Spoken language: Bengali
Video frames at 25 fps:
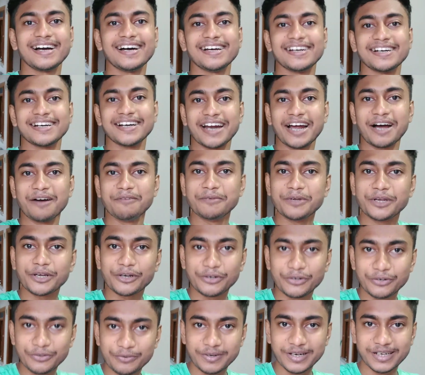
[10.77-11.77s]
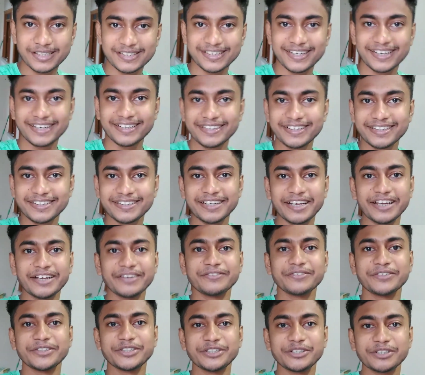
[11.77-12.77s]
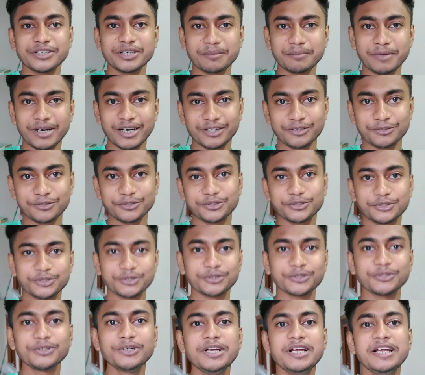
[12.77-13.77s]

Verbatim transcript: আর আমি খুব এক্সাইটেড এই ভিডিওটা বানানোর জন্য